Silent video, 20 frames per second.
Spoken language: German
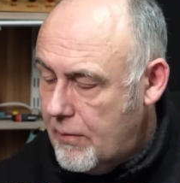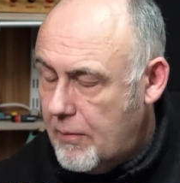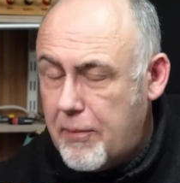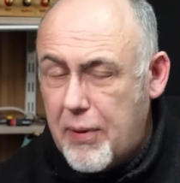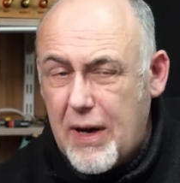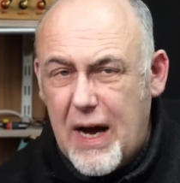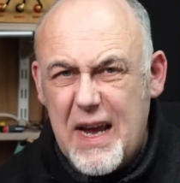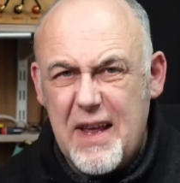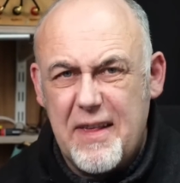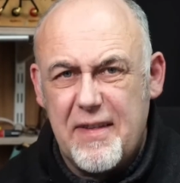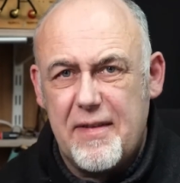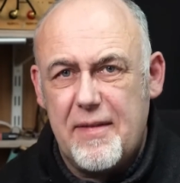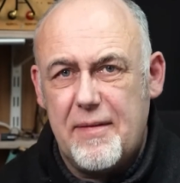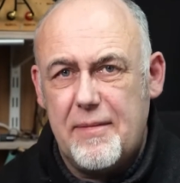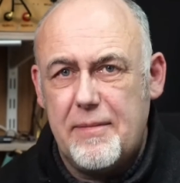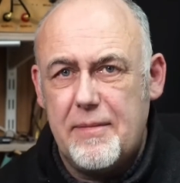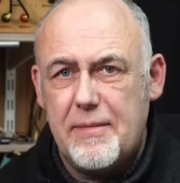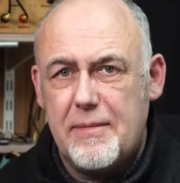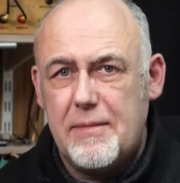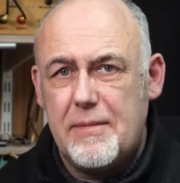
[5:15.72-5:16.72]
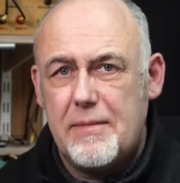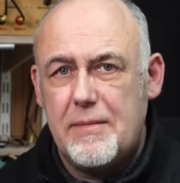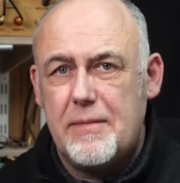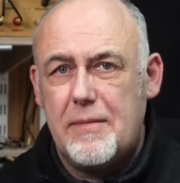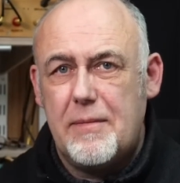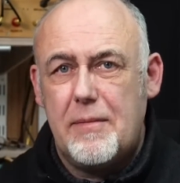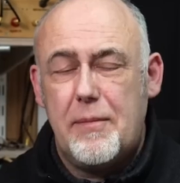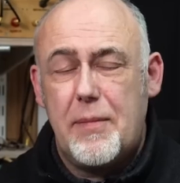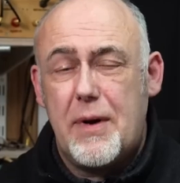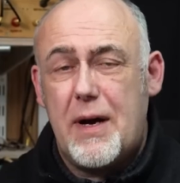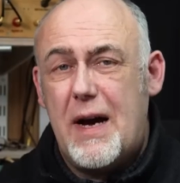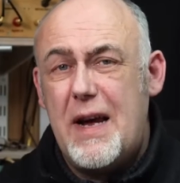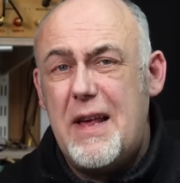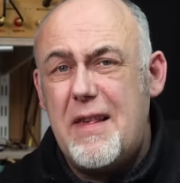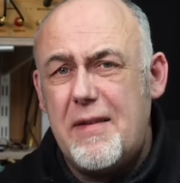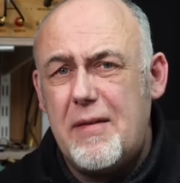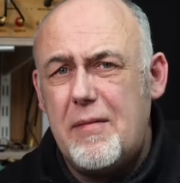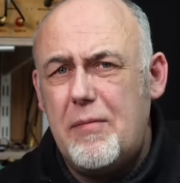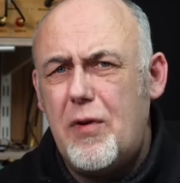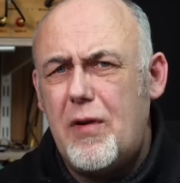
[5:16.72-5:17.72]
Preis.
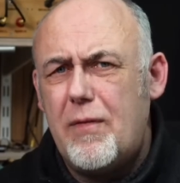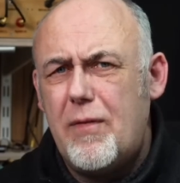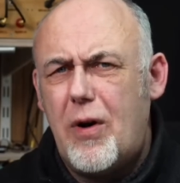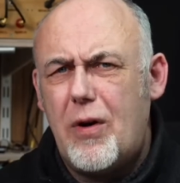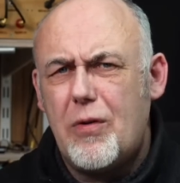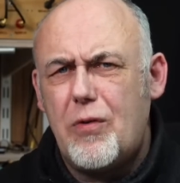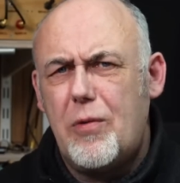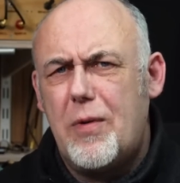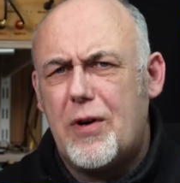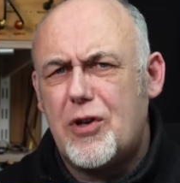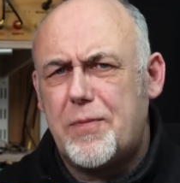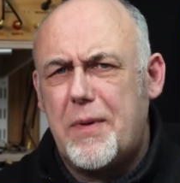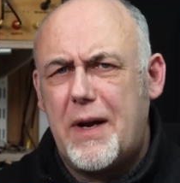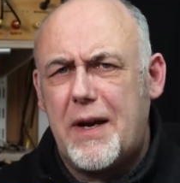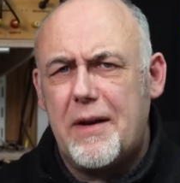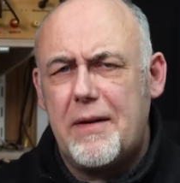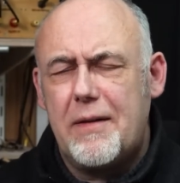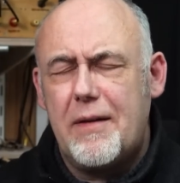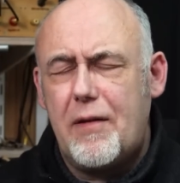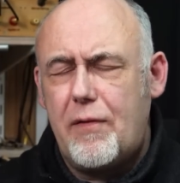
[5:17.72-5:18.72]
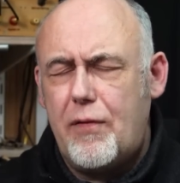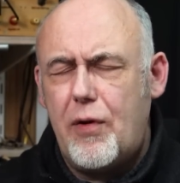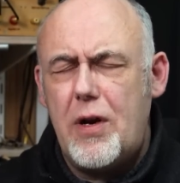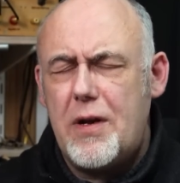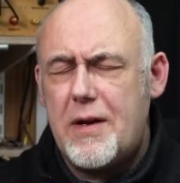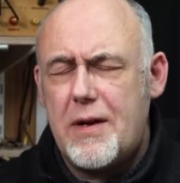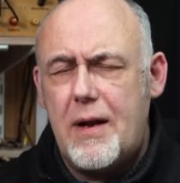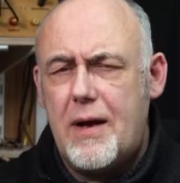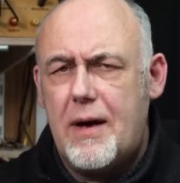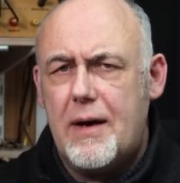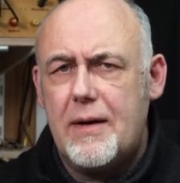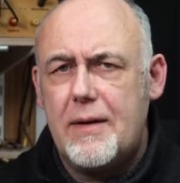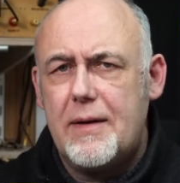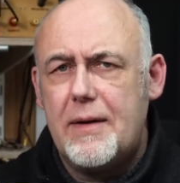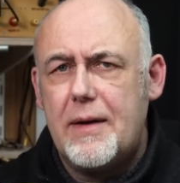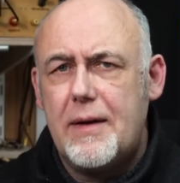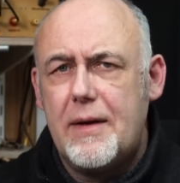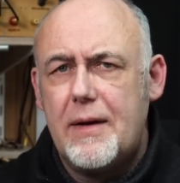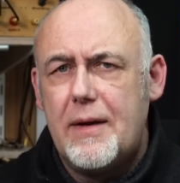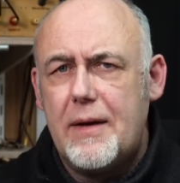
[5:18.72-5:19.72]
Preis müssen wir auch drüber sprechen, ist völlig klar.
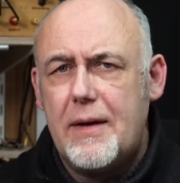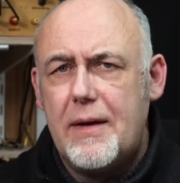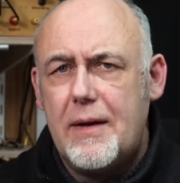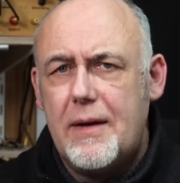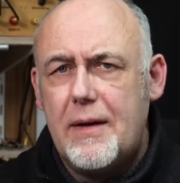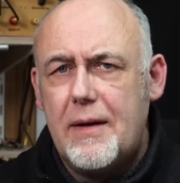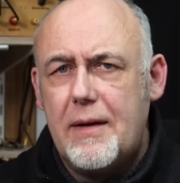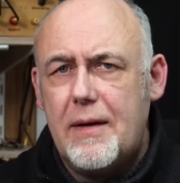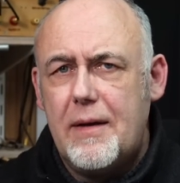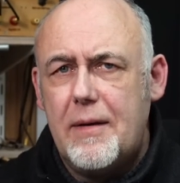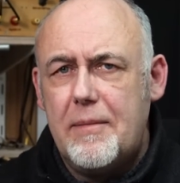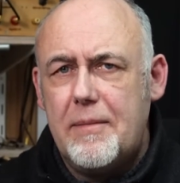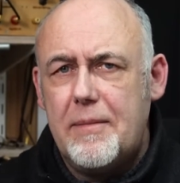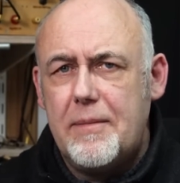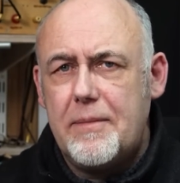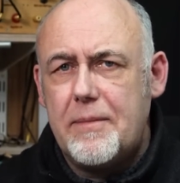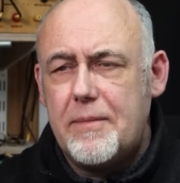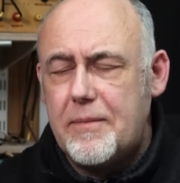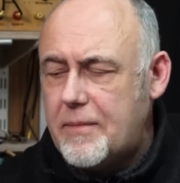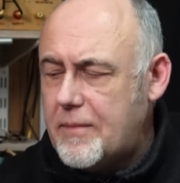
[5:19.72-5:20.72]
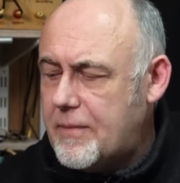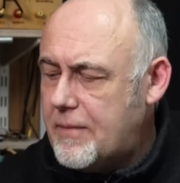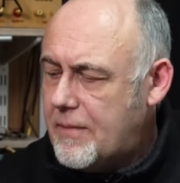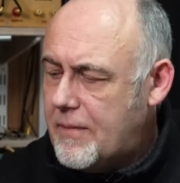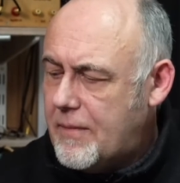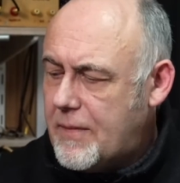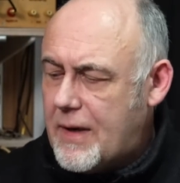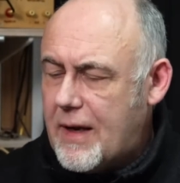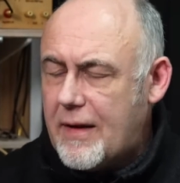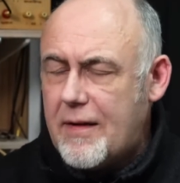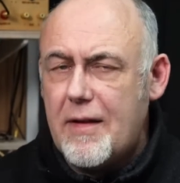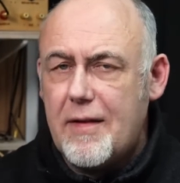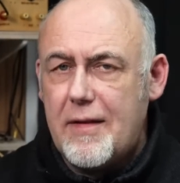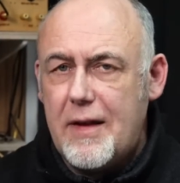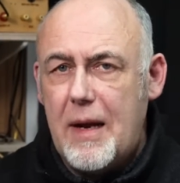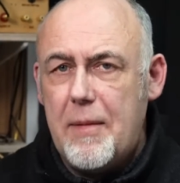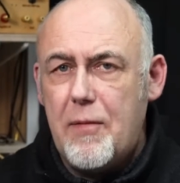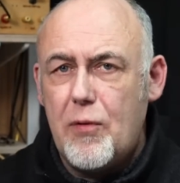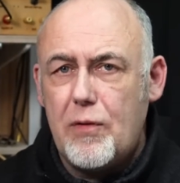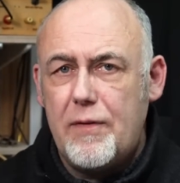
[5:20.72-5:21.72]
Ähm, das
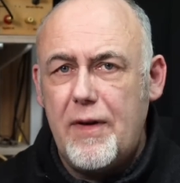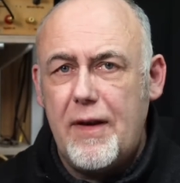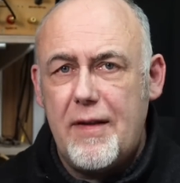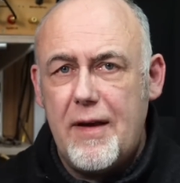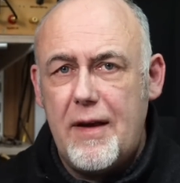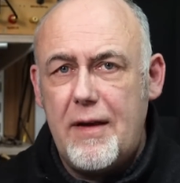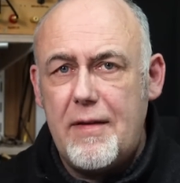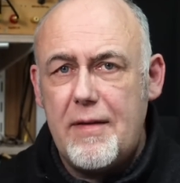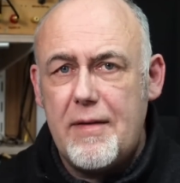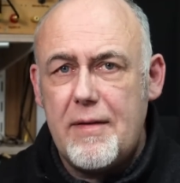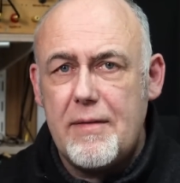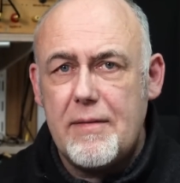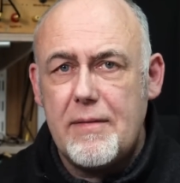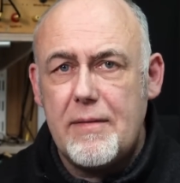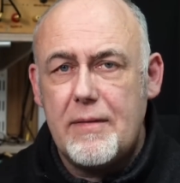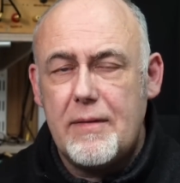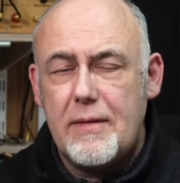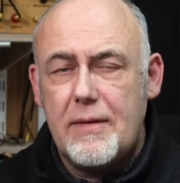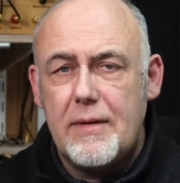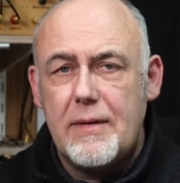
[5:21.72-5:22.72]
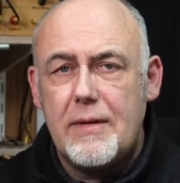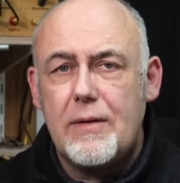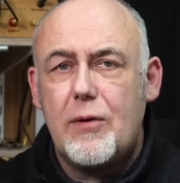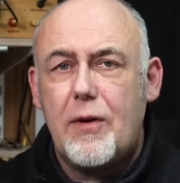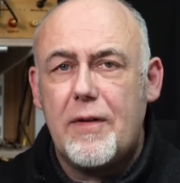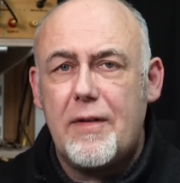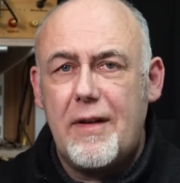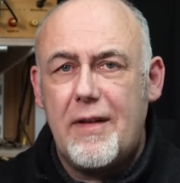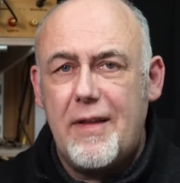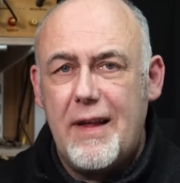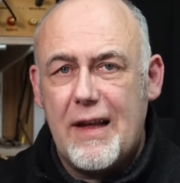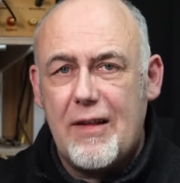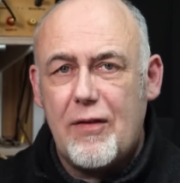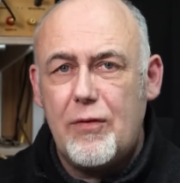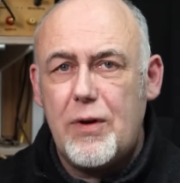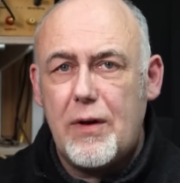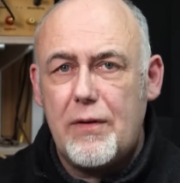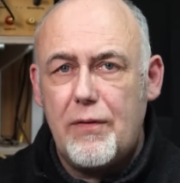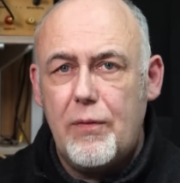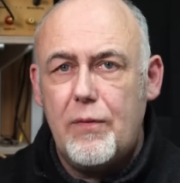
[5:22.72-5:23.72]
System, so wie es ist, kostet
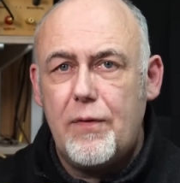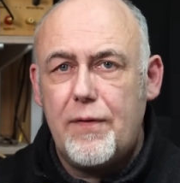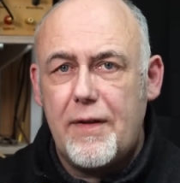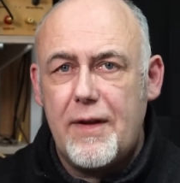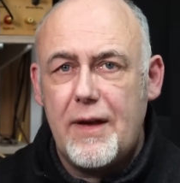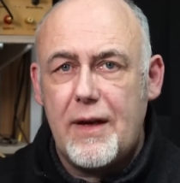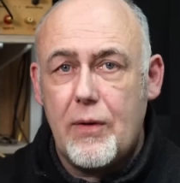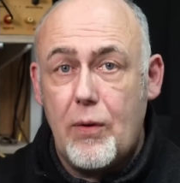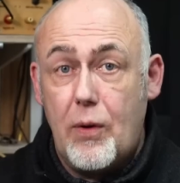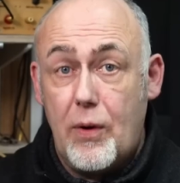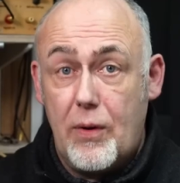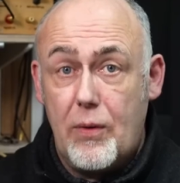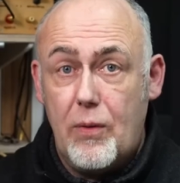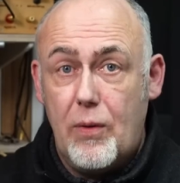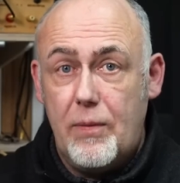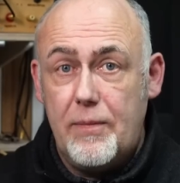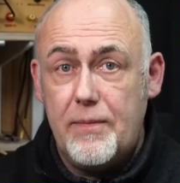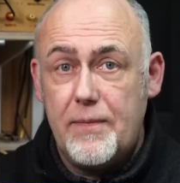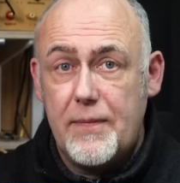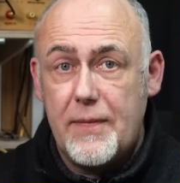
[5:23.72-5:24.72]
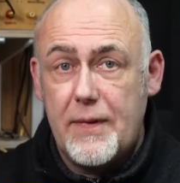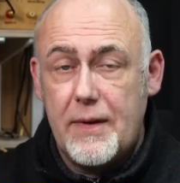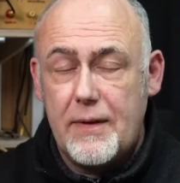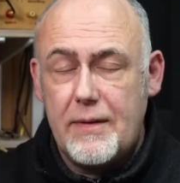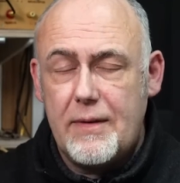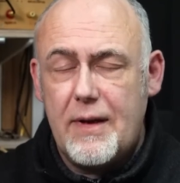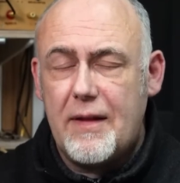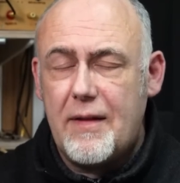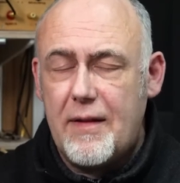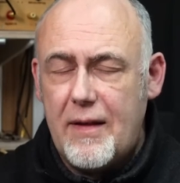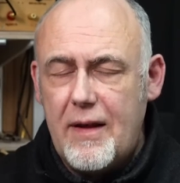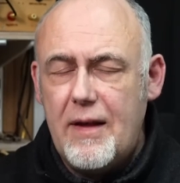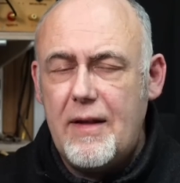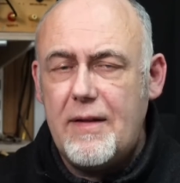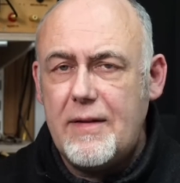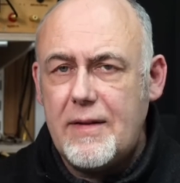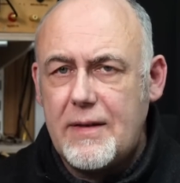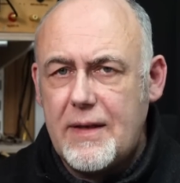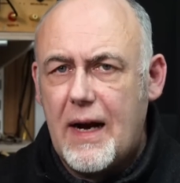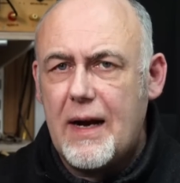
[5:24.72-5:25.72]
650 Euro. Das
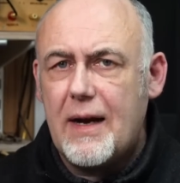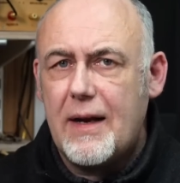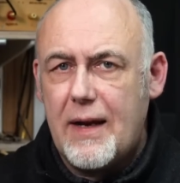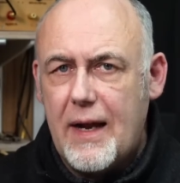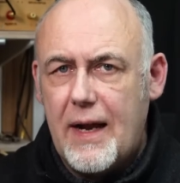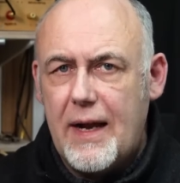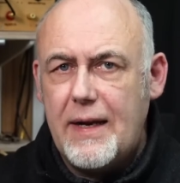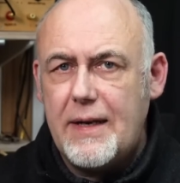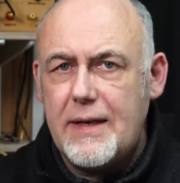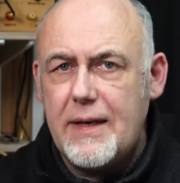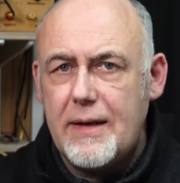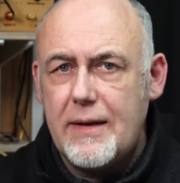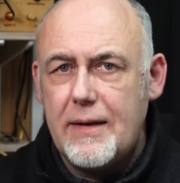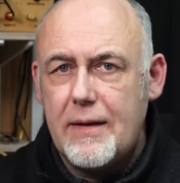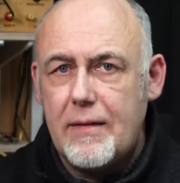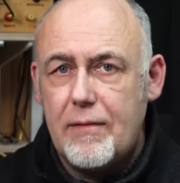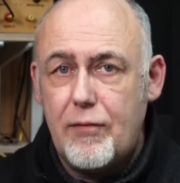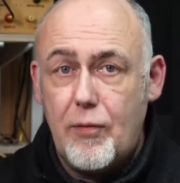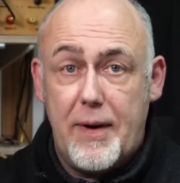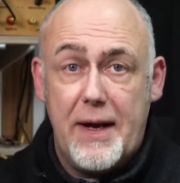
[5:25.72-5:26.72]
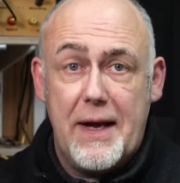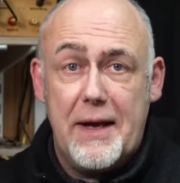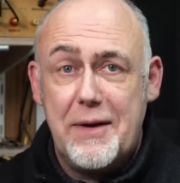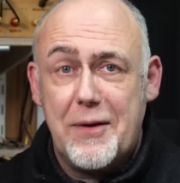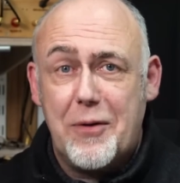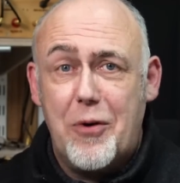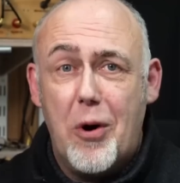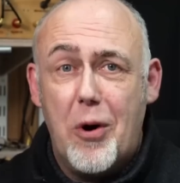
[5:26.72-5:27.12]
ist ein Tacken Geld, wobei andere